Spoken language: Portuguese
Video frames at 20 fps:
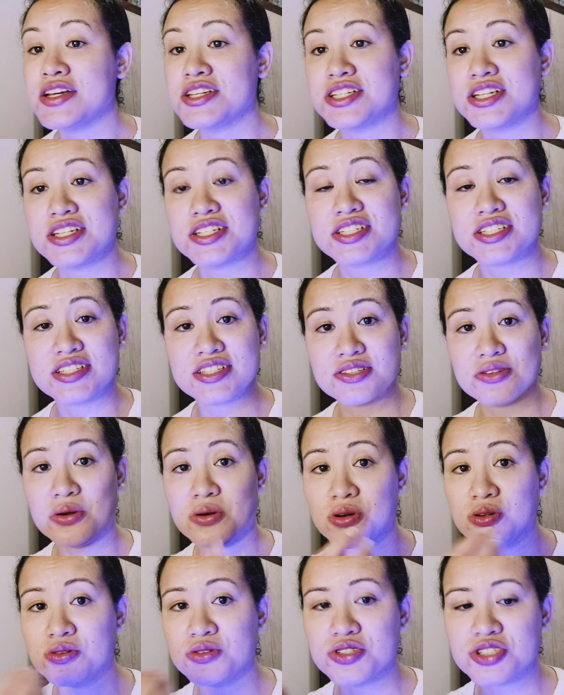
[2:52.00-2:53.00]
gente,
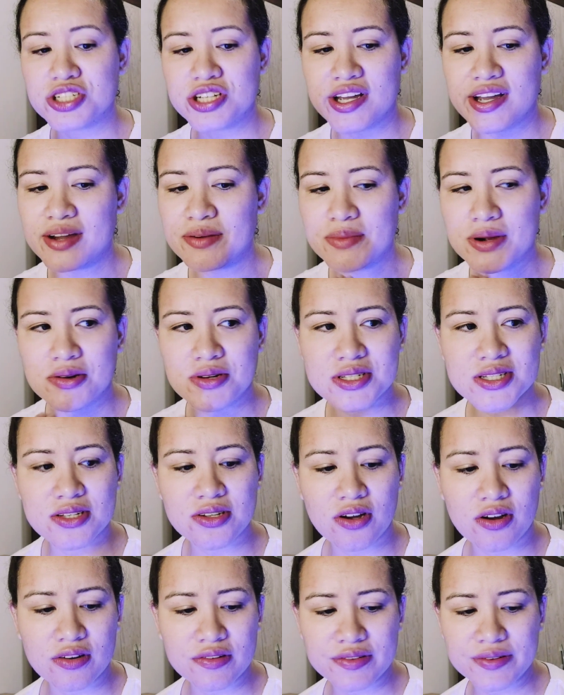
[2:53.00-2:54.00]
todo dia é uma coisa
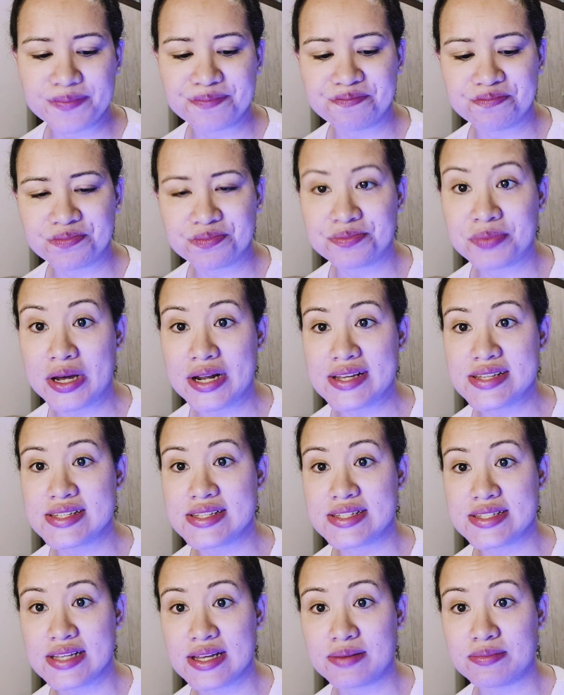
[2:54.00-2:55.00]
nova.
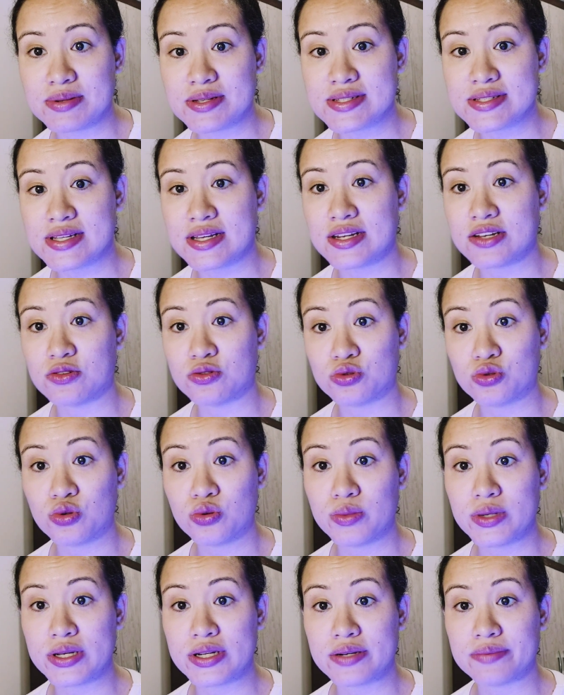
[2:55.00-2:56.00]
Parece simples ser
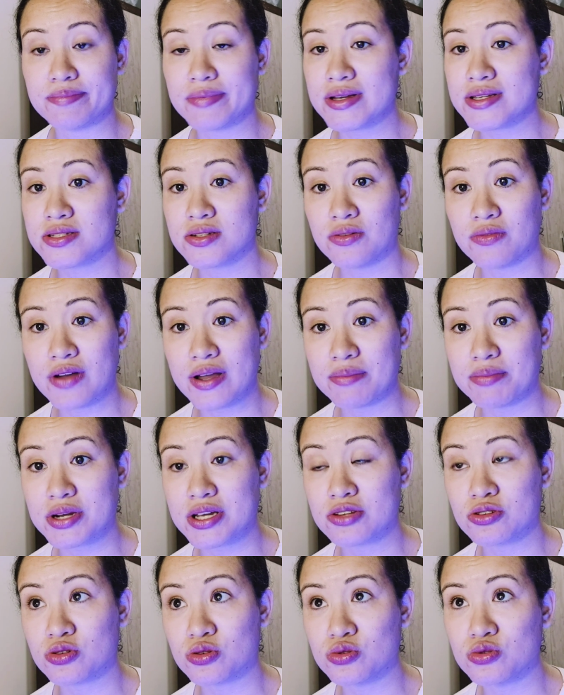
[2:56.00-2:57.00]
youtuber, mas não é,
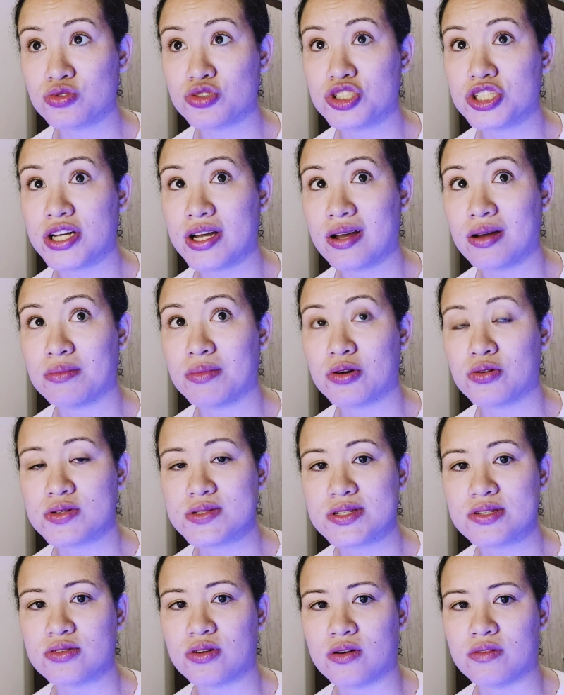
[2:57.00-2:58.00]
porque todo dia é uma
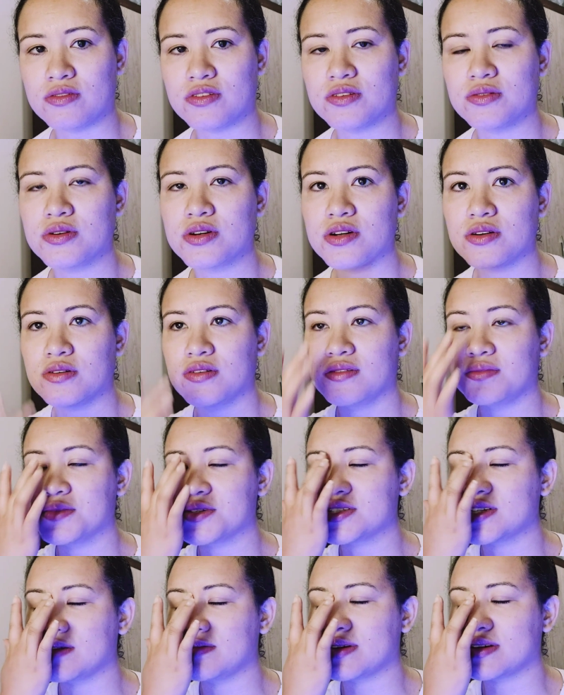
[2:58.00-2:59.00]
coisa nova. Eu
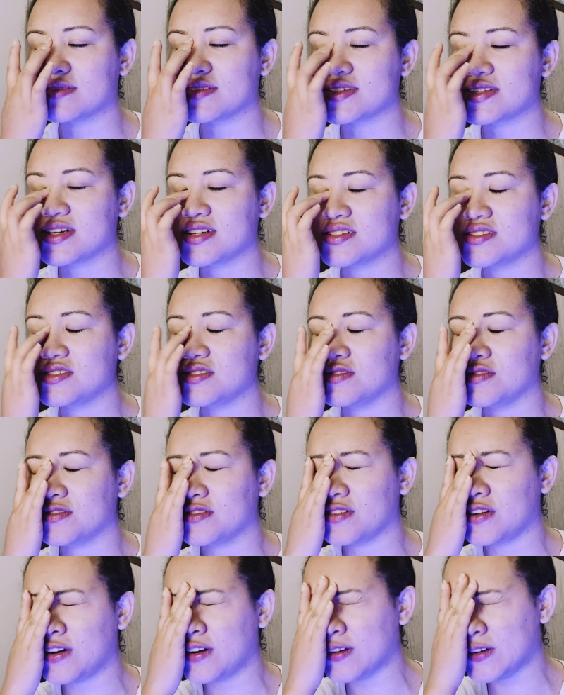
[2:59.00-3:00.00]
mostrei pra vocês em um
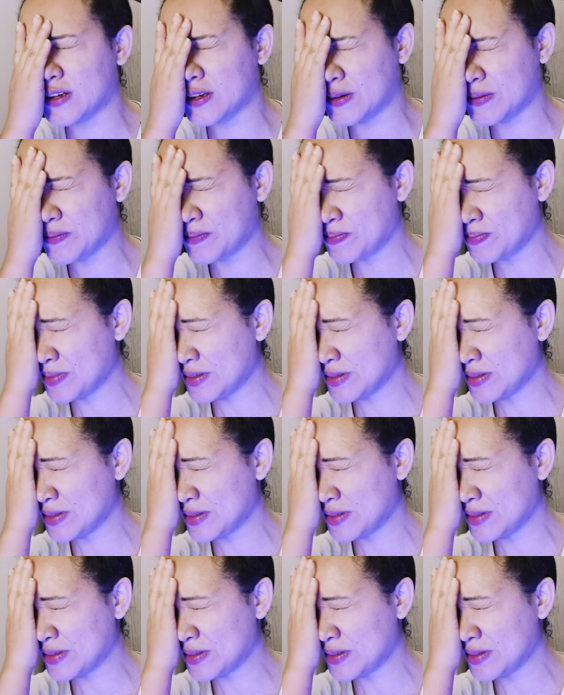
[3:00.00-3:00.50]
vlog